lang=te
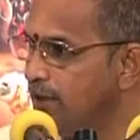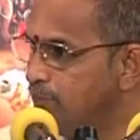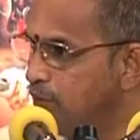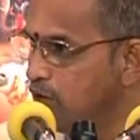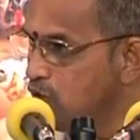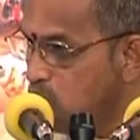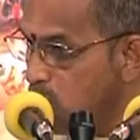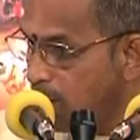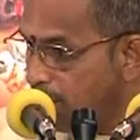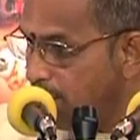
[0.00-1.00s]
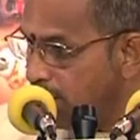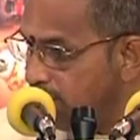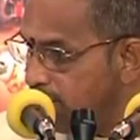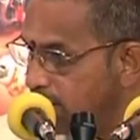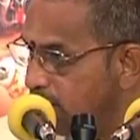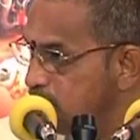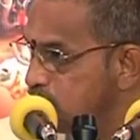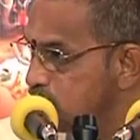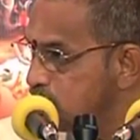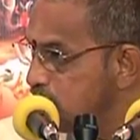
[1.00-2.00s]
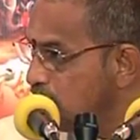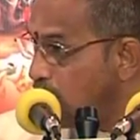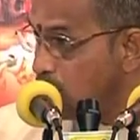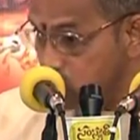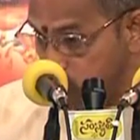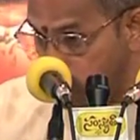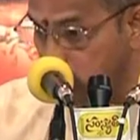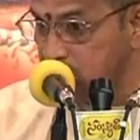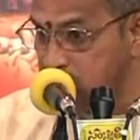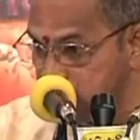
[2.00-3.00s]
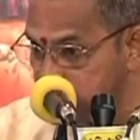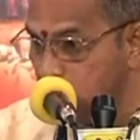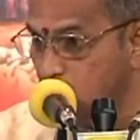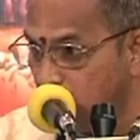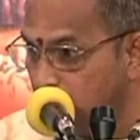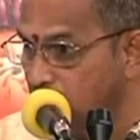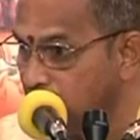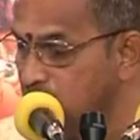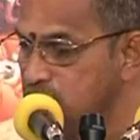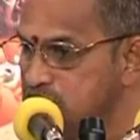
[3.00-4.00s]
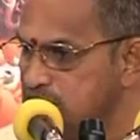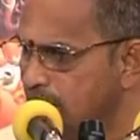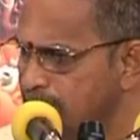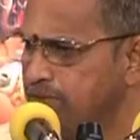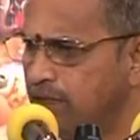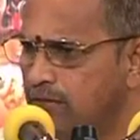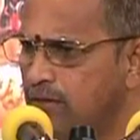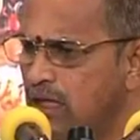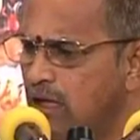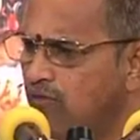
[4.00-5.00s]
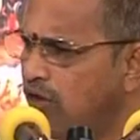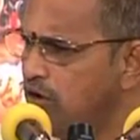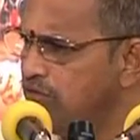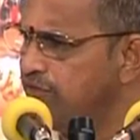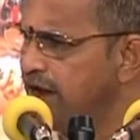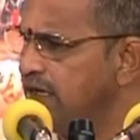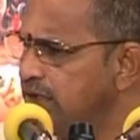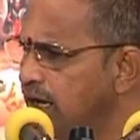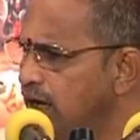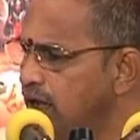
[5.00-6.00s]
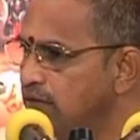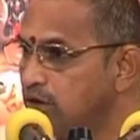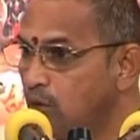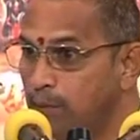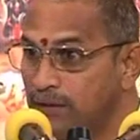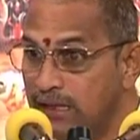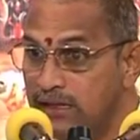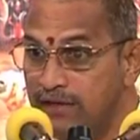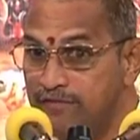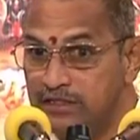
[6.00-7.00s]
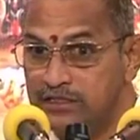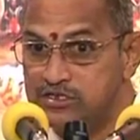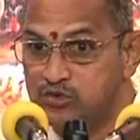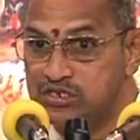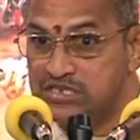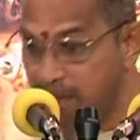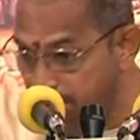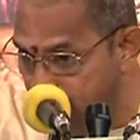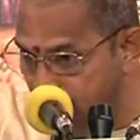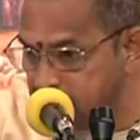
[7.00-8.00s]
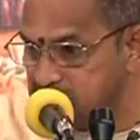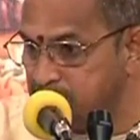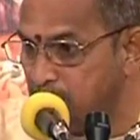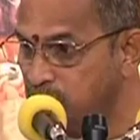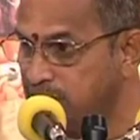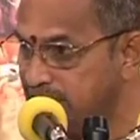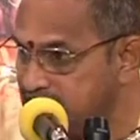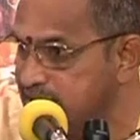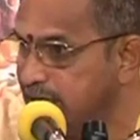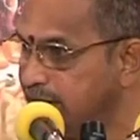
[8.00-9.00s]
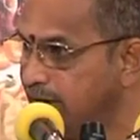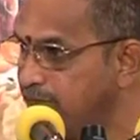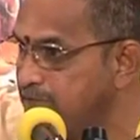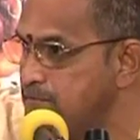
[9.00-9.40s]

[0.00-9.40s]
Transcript: ఇప్పుడు ఇంకొక ప్రమాదం ఎక్కడి నుంచి వచ్చింది రాజు జోక్యం చేసుకోకపోవడంలో వచ్చింది అంతే వాళ్ళు వెంటనే ద్రౌపదీదేవిని తీసుకొచ్చి ఈ మాంసపు ముద్ద కేసు కట్టారు